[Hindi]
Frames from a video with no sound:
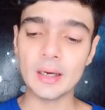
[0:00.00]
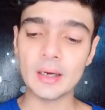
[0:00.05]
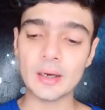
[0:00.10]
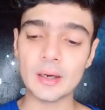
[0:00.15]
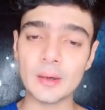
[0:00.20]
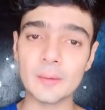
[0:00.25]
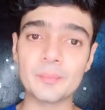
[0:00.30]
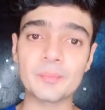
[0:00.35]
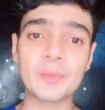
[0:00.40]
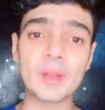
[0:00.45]

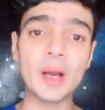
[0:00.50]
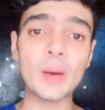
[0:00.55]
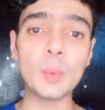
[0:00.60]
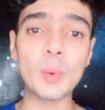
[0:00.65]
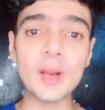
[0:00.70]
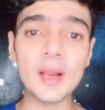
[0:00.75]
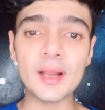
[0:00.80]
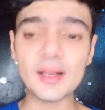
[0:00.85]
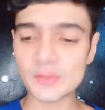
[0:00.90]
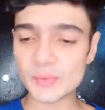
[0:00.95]
Um,
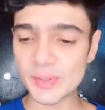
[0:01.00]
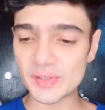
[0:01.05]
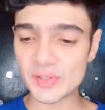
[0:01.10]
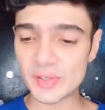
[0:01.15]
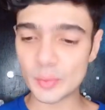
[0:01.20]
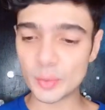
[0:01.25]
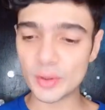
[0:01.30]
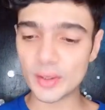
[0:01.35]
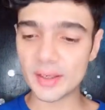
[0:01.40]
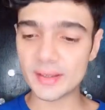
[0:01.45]
one last
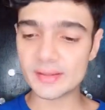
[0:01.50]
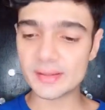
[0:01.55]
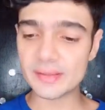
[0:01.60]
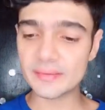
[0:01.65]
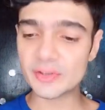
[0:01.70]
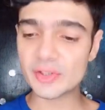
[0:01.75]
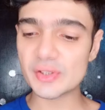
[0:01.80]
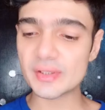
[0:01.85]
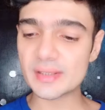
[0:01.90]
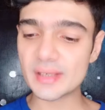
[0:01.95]
question I want to
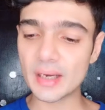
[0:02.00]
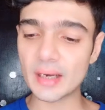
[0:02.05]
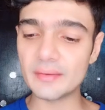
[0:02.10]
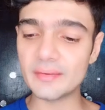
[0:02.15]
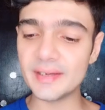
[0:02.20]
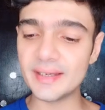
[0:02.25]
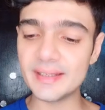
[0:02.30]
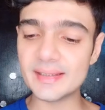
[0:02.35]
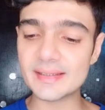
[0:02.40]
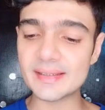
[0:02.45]
answer, which is
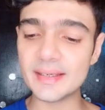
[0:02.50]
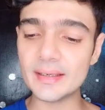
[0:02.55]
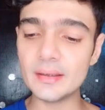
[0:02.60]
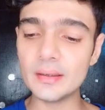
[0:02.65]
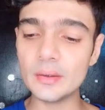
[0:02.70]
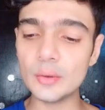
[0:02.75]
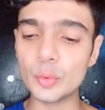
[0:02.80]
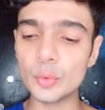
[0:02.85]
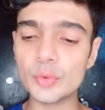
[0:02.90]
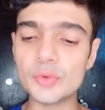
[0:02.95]
Avneet
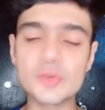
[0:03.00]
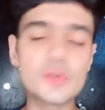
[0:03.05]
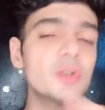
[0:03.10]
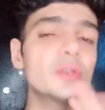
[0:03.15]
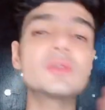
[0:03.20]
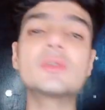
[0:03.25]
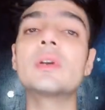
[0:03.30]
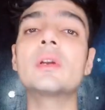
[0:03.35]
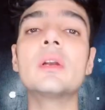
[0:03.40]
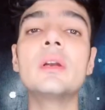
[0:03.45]
Singh, who's
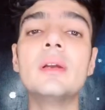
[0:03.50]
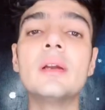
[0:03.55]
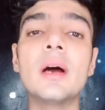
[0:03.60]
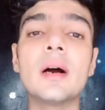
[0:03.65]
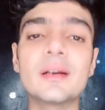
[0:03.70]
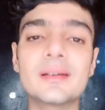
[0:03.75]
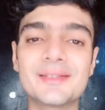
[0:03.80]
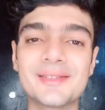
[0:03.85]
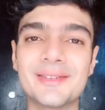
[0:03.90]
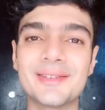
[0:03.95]
just written
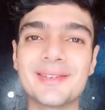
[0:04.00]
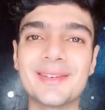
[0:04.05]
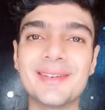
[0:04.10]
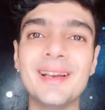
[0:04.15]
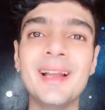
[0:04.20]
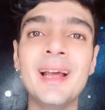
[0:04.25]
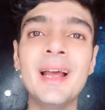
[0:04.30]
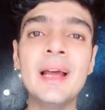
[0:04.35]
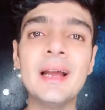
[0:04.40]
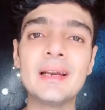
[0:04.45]
Dark Circle.